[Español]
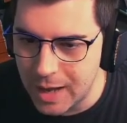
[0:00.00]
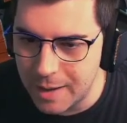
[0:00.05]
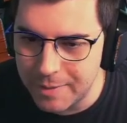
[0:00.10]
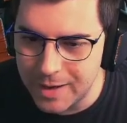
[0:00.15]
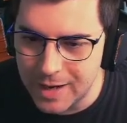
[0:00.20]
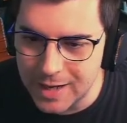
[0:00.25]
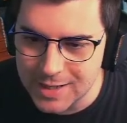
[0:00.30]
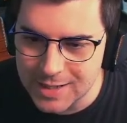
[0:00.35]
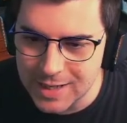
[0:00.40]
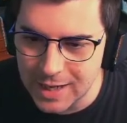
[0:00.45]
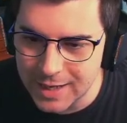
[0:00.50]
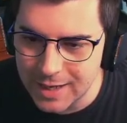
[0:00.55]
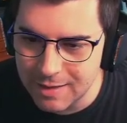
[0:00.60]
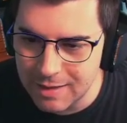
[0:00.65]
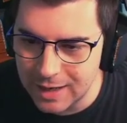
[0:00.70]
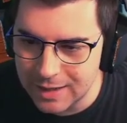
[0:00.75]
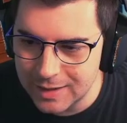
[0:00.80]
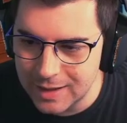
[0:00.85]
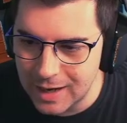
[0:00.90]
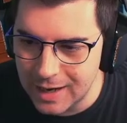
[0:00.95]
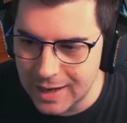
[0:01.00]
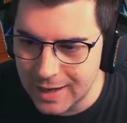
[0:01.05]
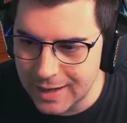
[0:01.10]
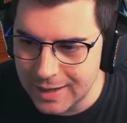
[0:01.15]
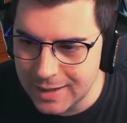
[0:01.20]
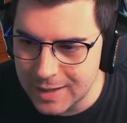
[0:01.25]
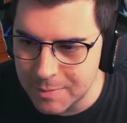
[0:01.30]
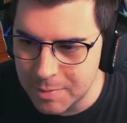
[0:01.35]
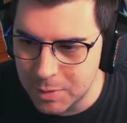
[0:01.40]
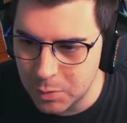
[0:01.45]
A ver, es que aquí delante de la
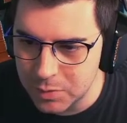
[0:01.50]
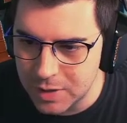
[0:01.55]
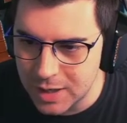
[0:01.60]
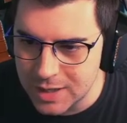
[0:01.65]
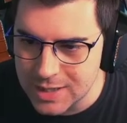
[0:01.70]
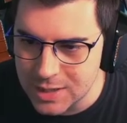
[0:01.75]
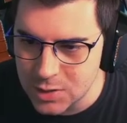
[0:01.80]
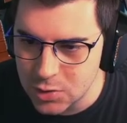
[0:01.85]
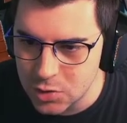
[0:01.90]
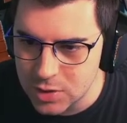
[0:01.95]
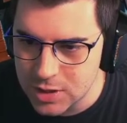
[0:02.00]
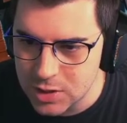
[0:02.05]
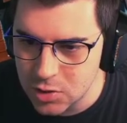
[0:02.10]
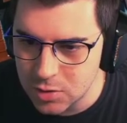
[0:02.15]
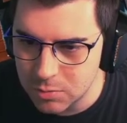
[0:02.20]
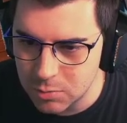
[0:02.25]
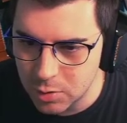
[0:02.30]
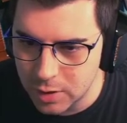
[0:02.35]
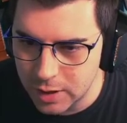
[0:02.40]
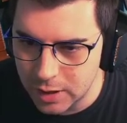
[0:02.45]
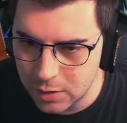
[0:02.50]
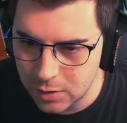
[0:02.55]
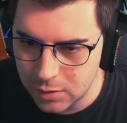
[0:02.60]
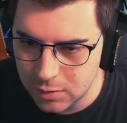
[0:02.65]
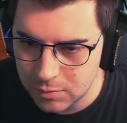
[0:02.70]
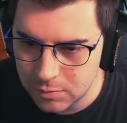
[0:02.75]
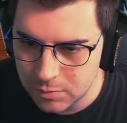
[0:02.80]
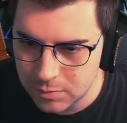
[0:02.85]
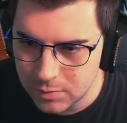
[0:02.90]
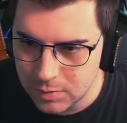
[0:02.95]
gente preguntar esas cosas como que no.
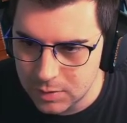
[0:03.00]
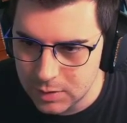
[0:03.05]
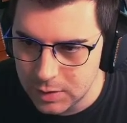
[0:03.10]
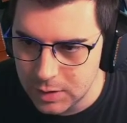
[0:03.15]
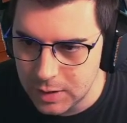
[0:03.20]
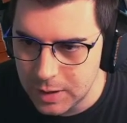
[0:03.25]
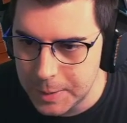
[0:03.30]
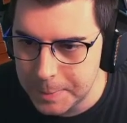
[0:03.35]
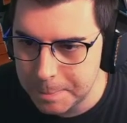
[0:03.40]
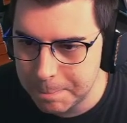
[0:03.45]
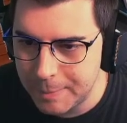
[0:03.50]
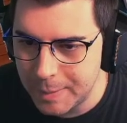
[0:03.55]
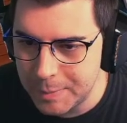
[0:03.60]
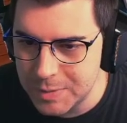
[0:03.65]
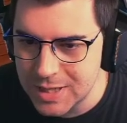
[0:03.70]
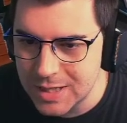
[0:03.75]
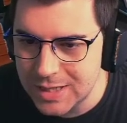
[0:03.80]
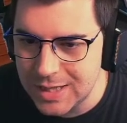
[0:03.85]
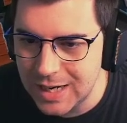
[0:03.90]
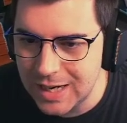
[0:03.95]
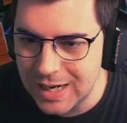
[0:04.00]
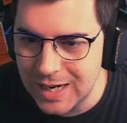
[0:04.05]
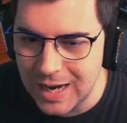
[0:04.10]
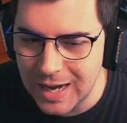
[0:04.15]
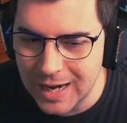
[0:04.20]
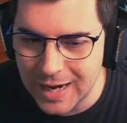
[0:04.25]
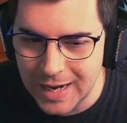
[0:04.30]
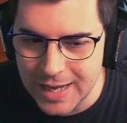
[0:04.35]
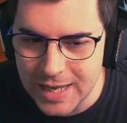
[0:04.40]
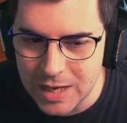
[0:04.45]
Vamos a tirar
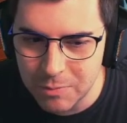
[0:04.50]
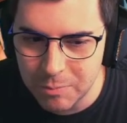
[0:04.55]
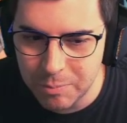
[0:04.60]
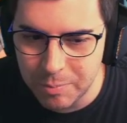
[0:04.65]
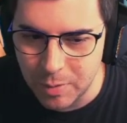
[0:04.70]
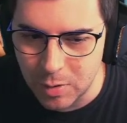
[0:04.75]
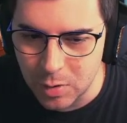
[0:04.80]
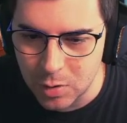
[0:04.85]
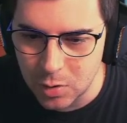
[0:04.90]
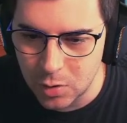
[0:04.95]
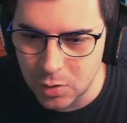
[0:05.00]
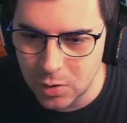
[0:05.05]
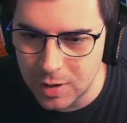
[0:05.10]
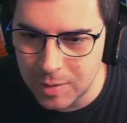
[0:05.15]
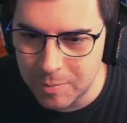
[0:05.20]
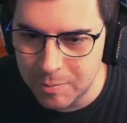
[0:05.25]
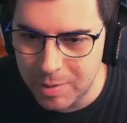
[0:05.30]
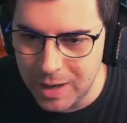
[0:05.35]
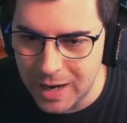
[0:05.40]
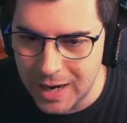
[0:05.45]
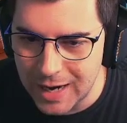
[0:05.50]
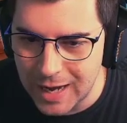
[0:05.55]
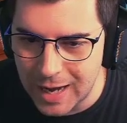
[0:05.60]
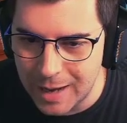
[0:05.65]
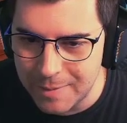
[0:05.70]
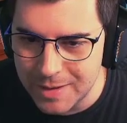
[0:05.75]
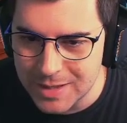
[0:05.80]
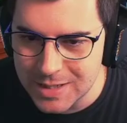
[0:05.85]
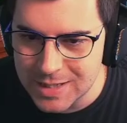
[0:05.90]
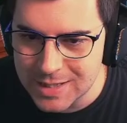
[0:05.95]
la caña un poco, en plan,
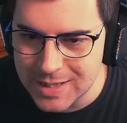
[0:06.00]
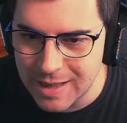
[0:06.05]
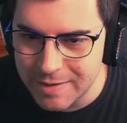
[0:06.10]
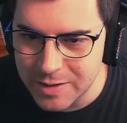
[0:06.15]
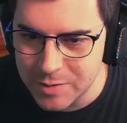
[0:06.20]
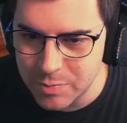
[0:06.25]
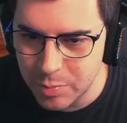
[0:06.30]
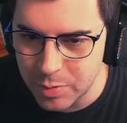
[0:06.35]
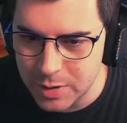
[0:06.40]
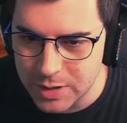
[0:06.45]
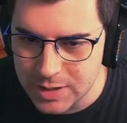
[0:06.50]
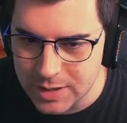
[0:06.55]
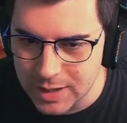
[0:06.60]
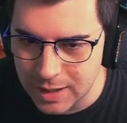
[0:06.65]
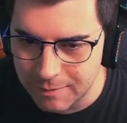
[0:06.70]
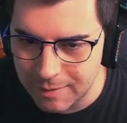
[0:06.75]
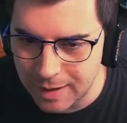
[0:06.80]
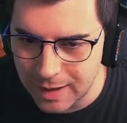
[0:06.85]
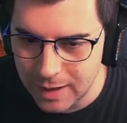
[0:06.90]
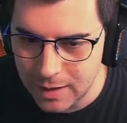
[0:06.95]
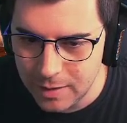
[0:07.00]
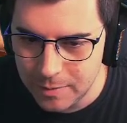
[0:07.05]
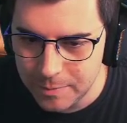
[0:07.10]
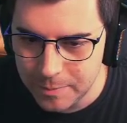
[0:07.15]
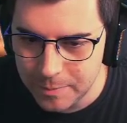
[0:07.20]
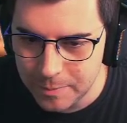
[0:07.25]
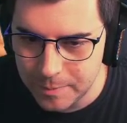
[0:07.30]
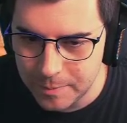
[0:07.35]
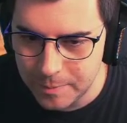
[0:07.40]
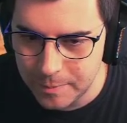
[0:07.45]
a ver si está oh, dispuesta,
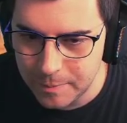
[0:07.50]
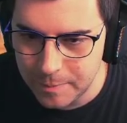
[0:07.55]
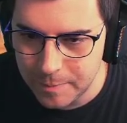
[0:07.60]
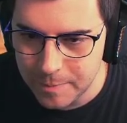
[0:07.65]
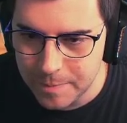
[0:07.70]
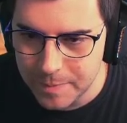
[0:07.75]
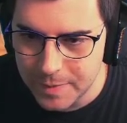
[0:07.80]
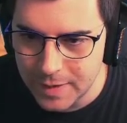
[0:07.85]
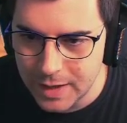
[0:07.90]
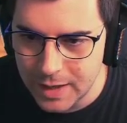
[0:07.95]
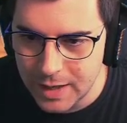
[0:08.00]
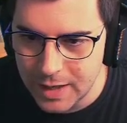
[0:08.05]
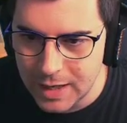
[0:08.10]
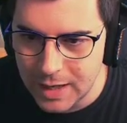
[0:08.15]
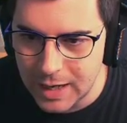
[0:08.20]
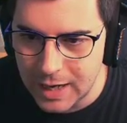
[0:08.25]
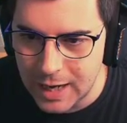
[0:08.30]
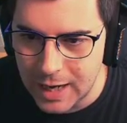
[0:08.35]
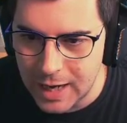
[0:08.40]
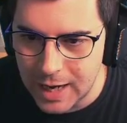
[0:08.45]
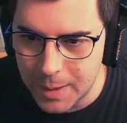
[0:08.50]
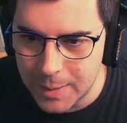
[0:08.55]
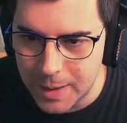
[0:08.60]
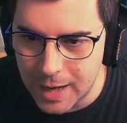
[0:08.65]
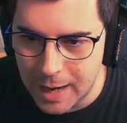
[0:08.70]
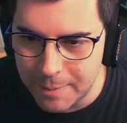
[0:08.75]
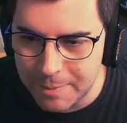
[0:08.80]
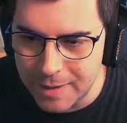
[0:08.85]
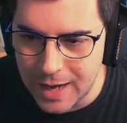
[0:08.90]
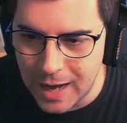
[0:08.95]
¿vale?
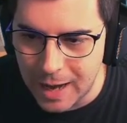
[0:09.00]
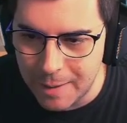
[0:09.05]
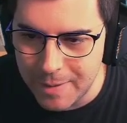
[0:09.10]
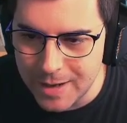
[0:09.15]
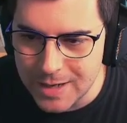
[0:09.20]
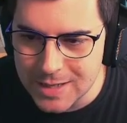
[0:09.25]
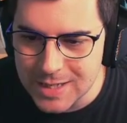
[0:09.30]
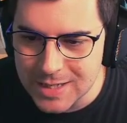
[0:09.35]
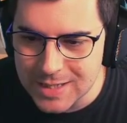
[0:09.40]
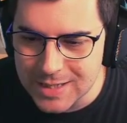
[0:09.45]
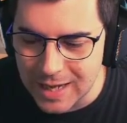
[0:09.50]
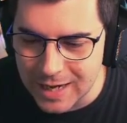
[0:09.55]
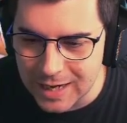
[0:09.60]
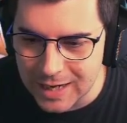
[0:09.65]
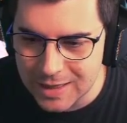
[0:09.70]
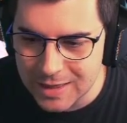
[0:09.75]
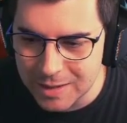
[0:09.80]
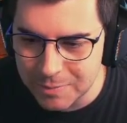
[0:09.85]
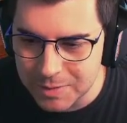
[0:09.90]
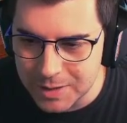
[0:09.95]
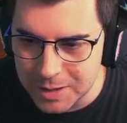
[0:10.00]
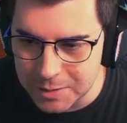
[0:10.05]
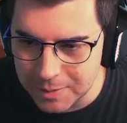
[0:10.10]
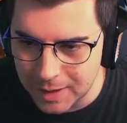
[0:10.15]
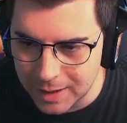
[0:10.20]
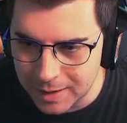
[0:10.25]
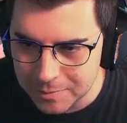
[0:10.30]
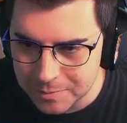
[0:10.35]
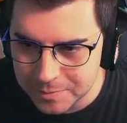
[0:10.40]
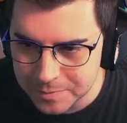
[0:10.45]
A, ver, a ver si está
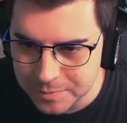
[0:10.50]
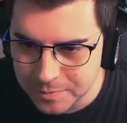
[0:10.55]
receptiva.